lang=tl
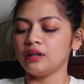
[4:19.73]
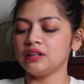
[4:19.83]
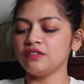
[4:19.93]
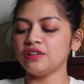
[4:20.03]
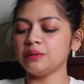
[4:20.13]

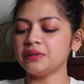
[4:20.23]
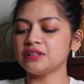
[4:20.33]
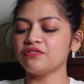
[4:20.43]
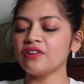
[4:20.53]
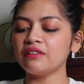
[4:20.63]
in the
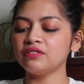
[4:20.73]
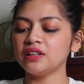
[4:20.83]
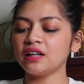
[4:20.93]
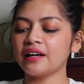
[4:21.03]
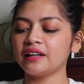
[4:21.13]
Philippines,
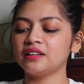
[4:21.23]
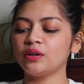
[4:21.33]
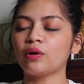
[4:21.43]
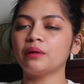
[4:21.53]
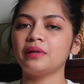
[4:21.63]
5'3 ang height
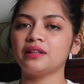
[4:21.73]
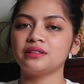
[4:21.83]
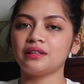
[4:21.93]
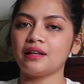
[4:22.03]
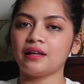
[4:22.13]

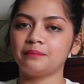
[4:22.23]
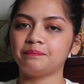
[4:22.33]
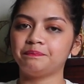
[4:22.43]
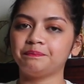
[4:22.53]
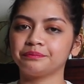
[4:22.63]
requirements nila.
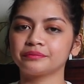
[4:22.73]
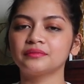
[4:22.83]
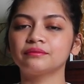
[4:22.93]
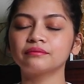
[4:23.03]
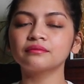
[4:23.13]

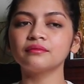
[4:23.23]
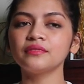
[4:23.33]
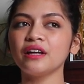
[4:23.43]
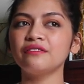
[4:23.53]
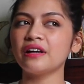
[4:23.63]

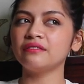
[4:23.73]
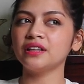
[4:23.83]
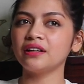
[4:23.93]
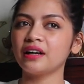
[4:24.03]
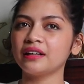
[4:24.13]

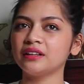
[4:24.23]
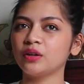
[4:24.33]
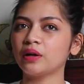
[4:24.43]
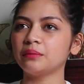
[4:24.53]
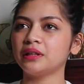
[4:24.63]
5-2 yung height
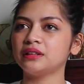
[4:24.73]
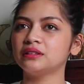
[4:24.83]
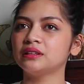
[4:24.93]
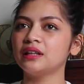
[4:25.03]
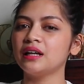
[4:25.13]
requirement.
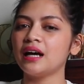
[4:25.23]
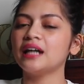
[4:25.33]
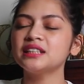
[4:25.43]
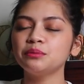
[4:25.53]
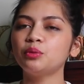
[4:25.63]

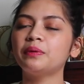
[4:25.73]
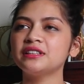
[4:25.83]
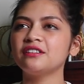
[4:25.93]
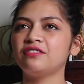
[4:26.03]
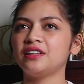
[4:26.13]
Ang Cebu
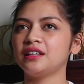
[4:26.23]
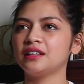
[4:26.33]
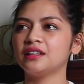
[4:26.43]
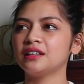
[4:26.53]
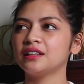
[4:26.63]
Pacific,
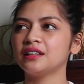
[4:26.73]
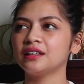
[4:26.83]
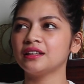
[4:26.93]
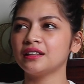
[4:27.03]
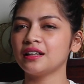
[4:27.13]

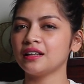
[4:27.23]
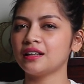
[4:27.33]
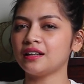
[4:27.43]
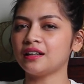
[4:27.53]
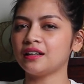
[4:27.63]

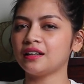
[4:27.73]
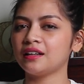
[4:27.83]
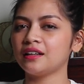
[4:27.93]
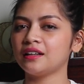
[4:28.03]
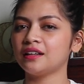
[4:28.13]

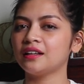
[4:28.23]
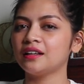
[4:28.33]
uh,